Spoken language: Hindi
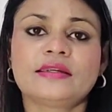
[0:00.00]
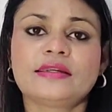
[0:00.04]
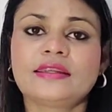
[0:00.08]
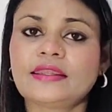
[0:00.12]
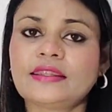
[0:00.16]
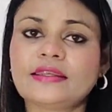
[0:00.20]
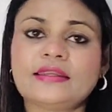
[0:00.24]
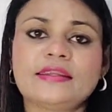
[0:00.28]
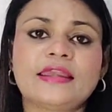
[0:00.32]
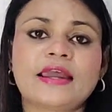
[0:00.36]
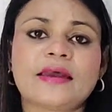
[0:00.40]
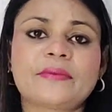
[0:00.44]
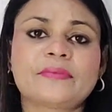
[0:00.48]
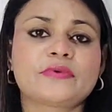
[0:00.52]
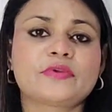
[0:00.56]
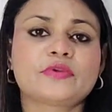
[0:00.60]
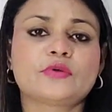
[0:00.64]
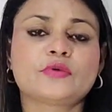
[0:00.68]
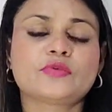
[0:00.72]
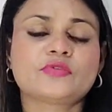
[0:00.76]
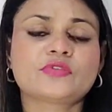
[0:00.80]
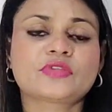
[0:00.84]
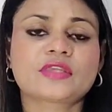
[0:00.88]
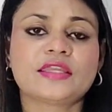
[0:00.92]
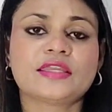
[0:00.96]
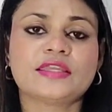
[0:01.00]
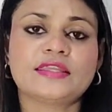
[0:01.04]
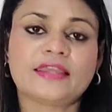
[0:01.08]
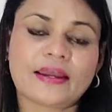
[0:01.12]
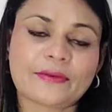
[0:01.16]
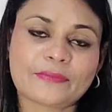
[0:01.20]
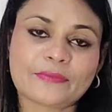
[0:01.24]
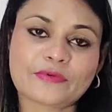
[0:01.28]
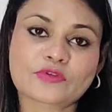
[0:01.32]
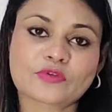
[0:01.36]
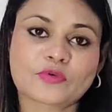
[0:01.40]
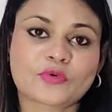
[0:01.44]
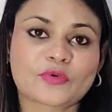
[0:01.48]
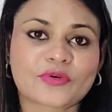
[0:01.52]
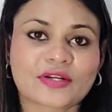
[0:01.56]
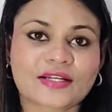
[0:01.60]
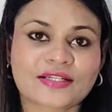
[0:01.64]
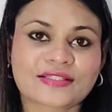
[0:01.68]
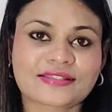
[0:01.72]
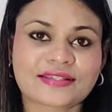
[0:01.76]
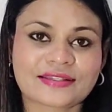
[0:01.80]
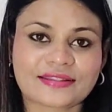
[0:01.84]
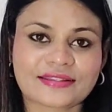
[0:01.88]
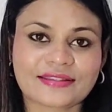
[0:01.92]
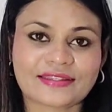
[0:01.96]
डेली आप यूज़ के लिए आप इसको
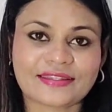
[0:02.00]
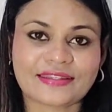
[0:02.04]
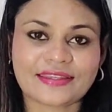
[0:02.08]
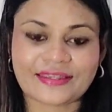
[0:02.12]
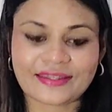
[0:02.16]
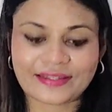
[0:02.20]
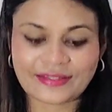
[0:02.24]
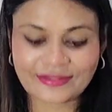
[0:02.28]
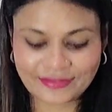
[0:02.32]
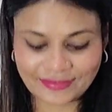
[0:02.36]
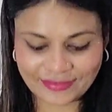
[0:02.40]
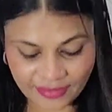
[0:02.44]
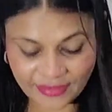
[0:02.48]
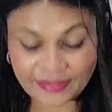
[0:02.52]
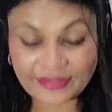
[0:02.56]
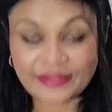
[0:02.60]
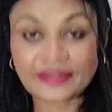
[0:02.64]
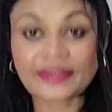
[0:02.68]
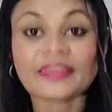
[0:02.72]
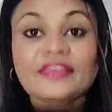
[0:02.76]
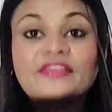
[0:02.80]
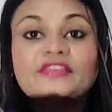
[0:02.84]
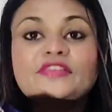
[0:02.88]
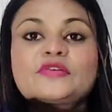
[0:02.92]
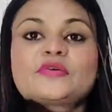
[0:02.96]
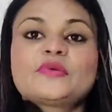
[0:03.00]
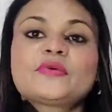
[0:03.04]
रख सकती है नेक्स्ट